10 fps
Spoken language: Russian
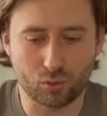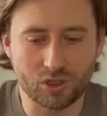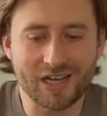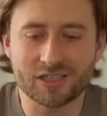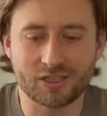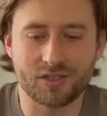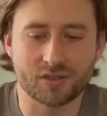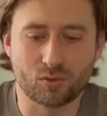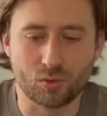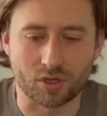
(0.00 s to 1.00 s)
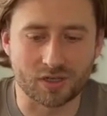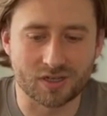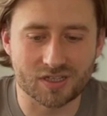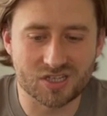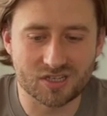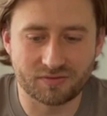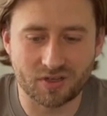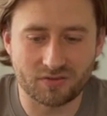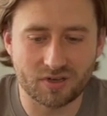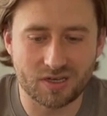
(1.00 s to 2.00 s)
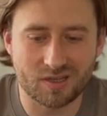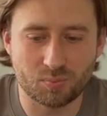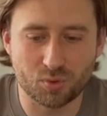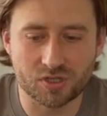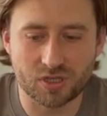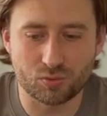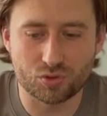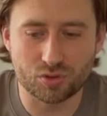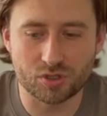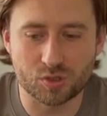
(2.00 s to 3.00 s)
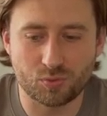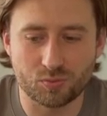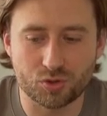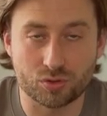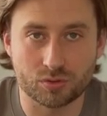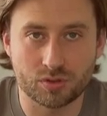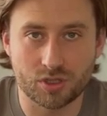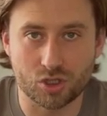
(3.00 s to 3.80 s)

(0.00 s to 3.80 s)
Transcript: Кудахтанье кур расшифровали японские ученые с помощью